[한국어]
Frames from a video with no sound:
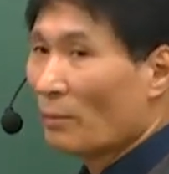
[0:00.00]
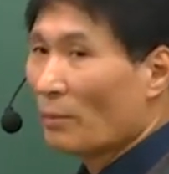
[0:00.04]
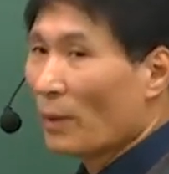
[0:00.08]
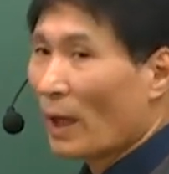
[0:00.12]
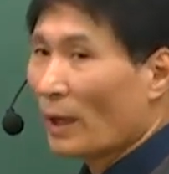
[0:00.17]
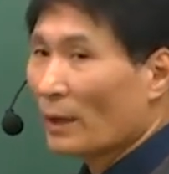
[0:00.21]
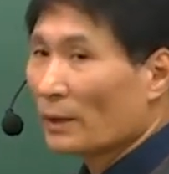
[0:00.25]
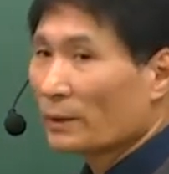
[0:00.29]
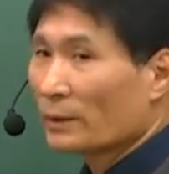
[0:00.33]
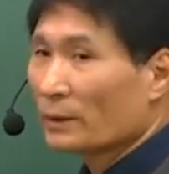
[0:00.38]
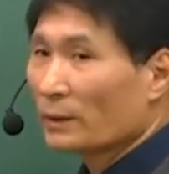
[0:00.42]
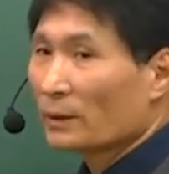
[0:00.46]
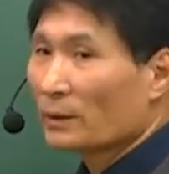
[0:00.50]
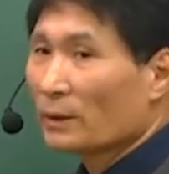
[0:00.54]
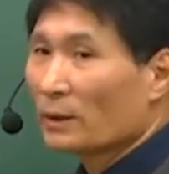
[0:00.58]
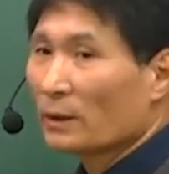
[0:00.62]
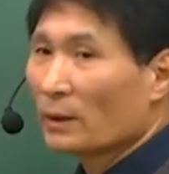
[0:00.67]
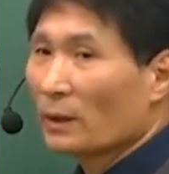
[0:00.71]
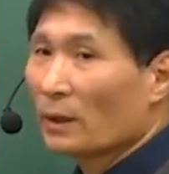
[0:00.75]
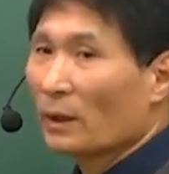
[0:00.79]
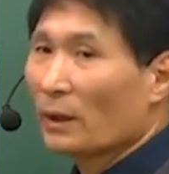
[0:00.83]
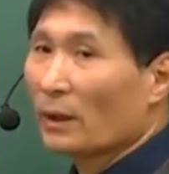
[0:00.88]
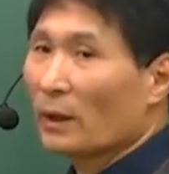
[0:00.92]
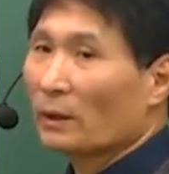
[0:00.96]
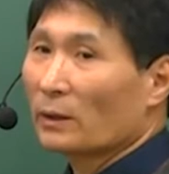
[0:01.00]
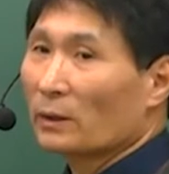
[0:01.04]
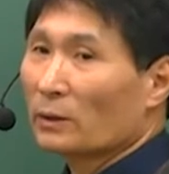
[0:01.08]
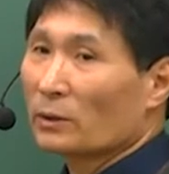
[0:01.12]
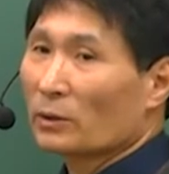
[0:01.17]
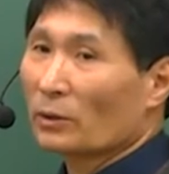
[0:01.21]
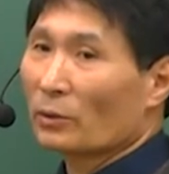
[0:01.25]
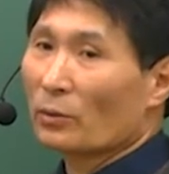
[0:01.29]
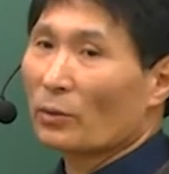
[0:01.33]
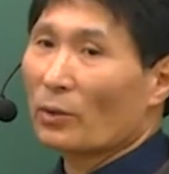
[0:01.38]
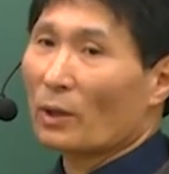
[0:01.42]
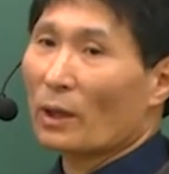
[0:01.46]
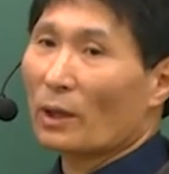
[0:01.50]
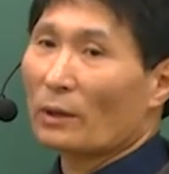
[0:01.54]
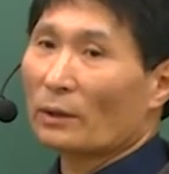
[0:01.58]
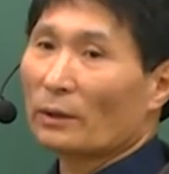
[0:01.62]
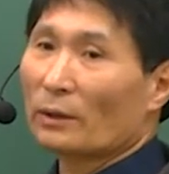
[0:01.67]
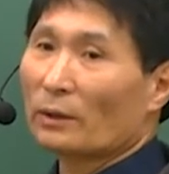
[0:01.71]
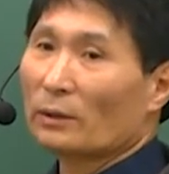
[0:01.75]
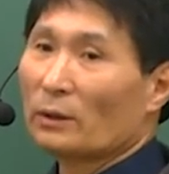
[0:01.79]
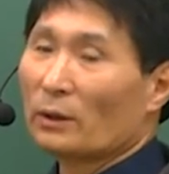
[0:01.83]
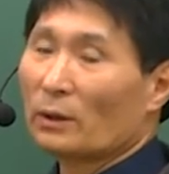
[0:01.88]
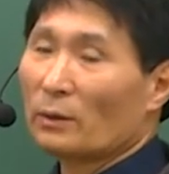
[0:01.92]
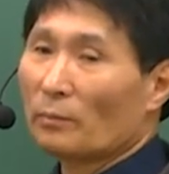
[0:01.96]
발전기에
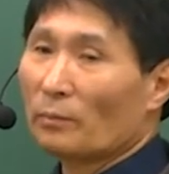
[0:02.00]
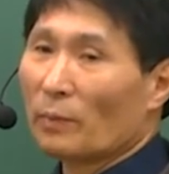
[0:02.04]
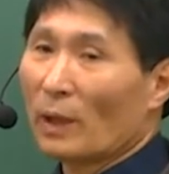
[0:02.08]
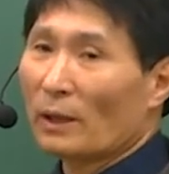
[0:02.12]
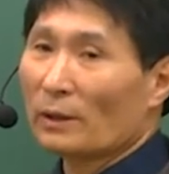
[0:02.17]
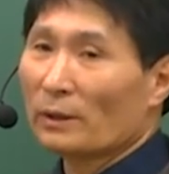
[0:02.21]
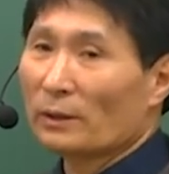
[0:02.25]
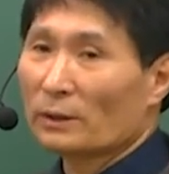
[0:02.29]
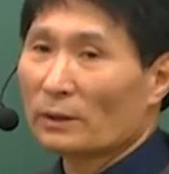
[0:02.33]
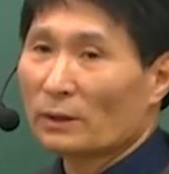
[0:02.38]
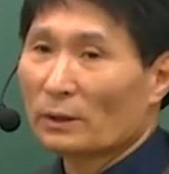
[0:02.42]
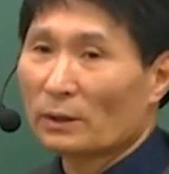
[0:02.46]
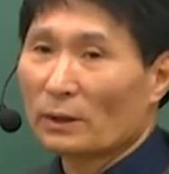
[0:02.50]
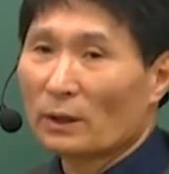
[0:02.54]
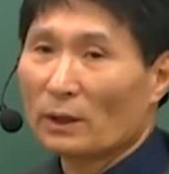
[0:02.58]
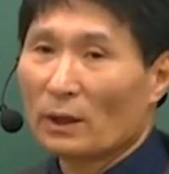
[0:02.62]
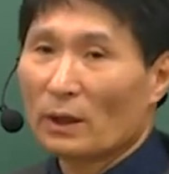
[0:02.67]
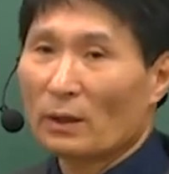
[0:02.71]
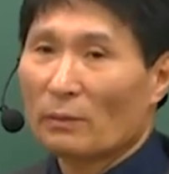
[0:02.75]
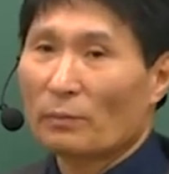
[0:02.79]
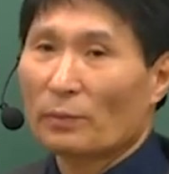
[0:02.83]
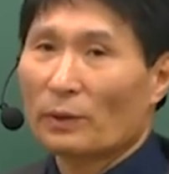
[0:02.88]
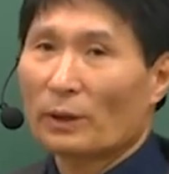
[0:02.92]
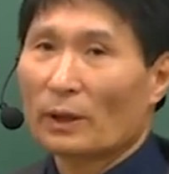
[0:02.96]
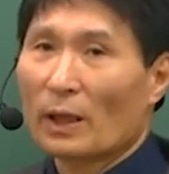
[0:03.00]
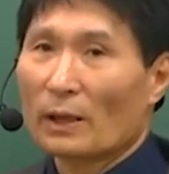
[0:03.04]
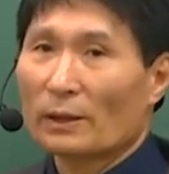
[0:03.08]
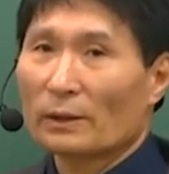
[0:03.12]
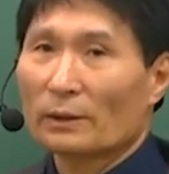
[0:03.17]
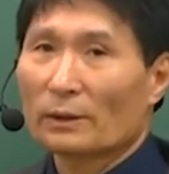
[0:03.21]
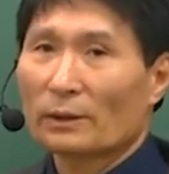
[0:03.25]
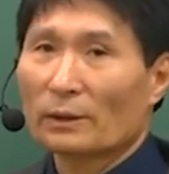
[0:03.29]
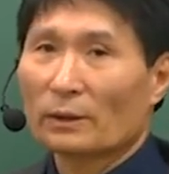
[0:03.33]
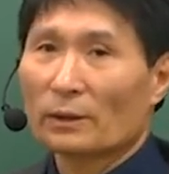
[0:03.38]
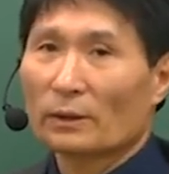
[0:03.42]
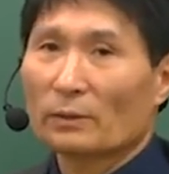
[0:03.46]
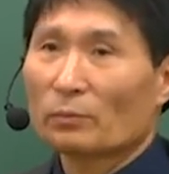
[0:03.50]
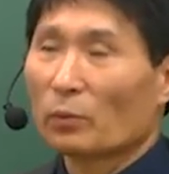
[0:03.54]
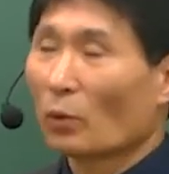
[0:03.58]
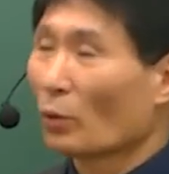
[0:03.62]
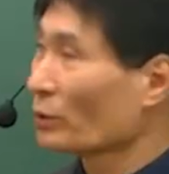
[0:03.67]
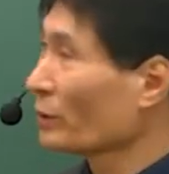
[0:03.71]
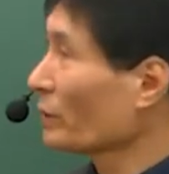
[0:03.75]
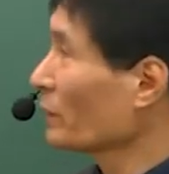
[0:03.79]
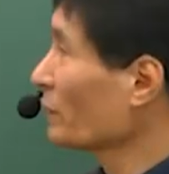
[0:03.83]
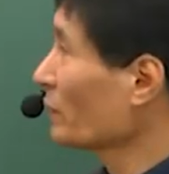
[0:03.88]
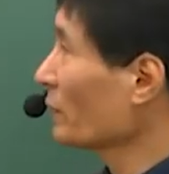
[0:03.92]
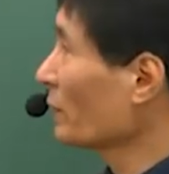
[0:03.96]
적용하는 발전기 임피단스
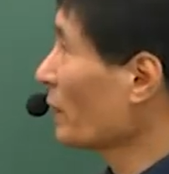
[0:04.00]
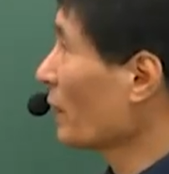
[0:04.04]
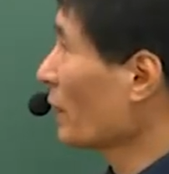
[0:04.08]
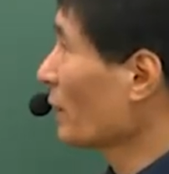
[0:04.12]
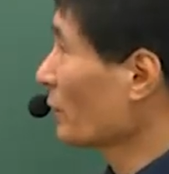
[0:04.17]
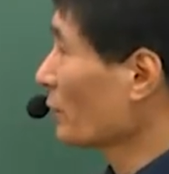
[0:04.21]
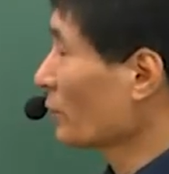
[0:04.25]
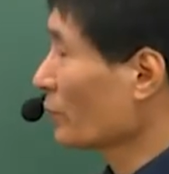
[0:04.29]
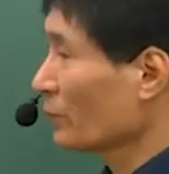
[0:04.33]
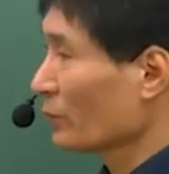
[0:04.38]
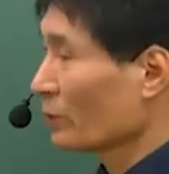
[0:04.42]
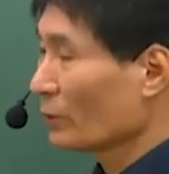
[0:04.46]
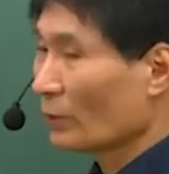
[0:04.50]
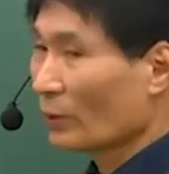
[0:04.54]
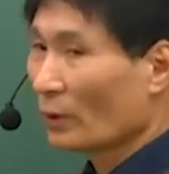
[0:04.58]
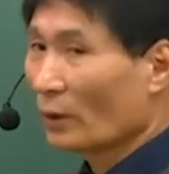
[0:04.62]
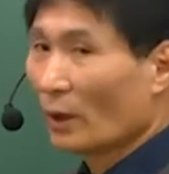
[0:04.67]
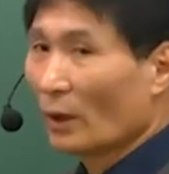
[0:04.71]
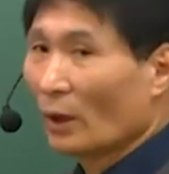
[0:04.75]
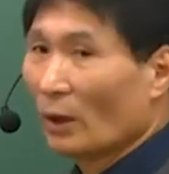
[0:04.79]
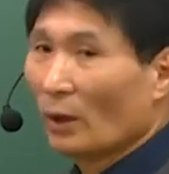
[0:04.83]
보정 개수,